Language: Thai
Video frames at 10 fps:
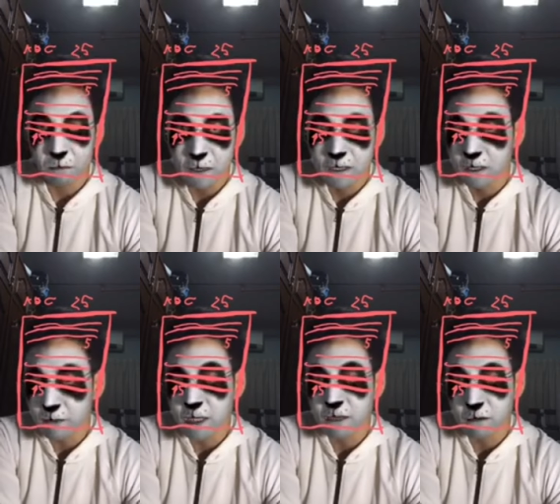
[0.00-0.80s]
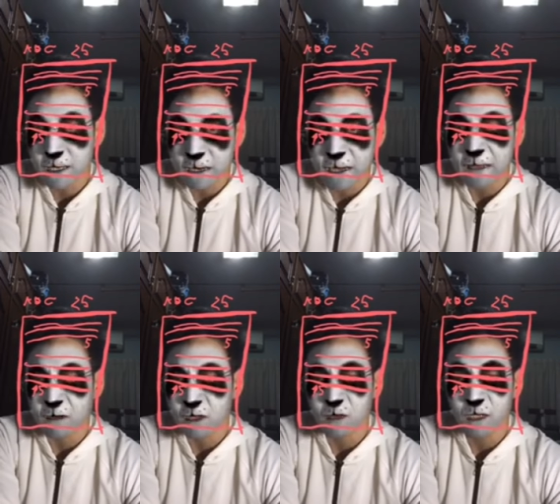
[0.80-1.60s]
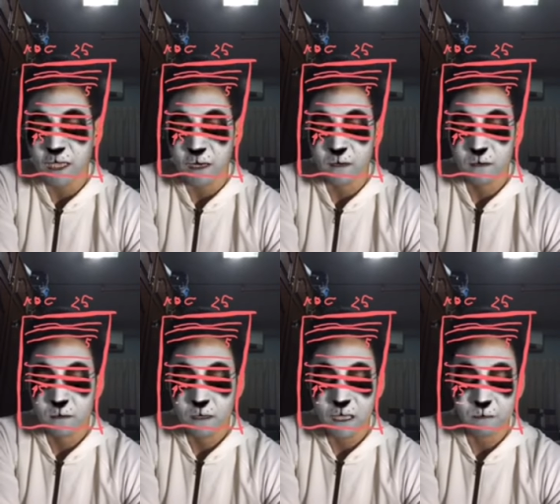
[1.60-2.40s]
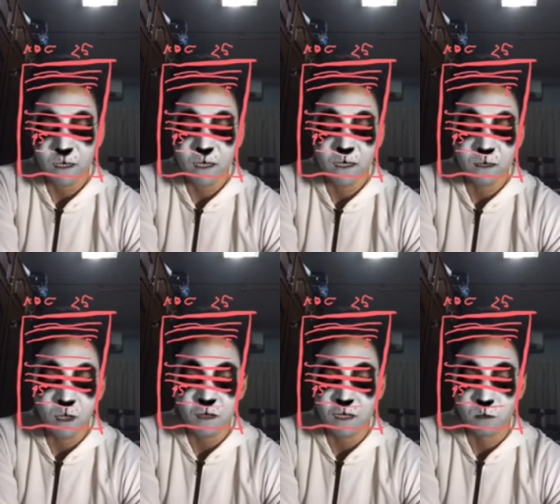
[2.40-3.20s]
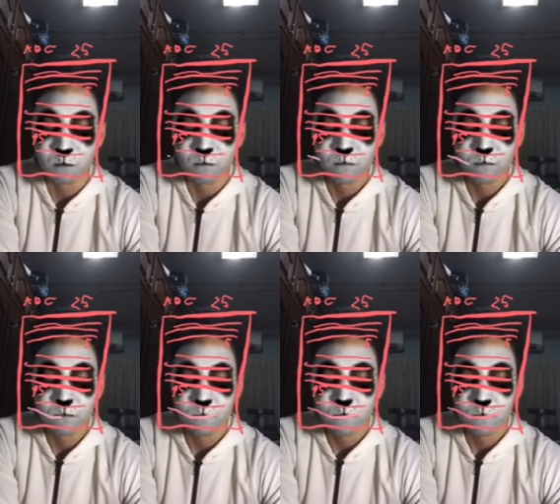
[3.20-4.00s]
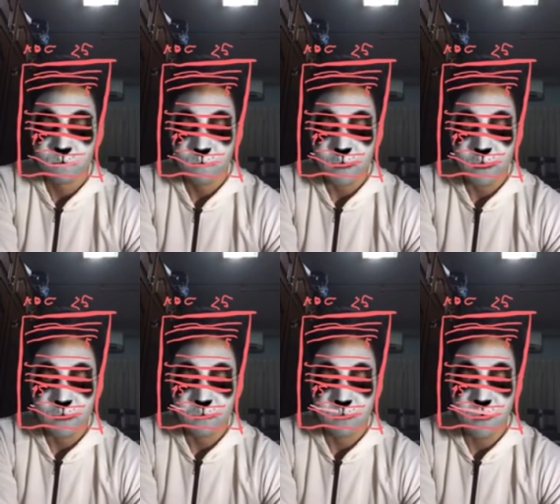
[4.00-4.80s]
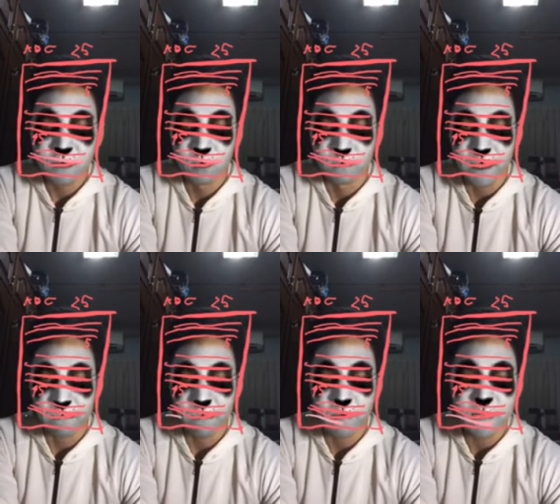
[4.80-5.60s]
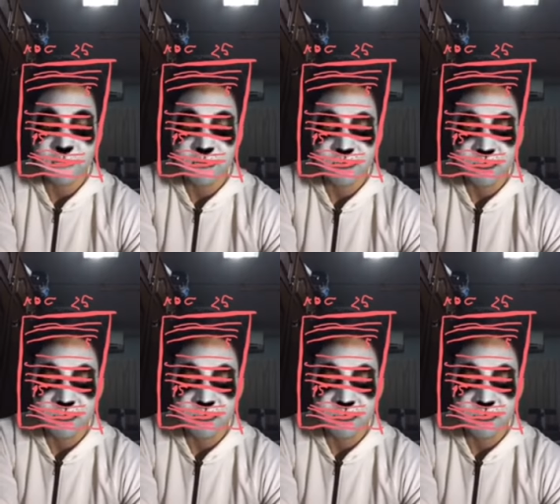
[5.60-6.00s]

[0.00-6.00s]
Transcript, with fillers: ระลึกไว้เลยว่ายังไงเราก็ต้องเขียนนะครับ นั่นก็คือท่อนสรุปนะท่อนสรุปเนี่ยไม่ว่าจะเจ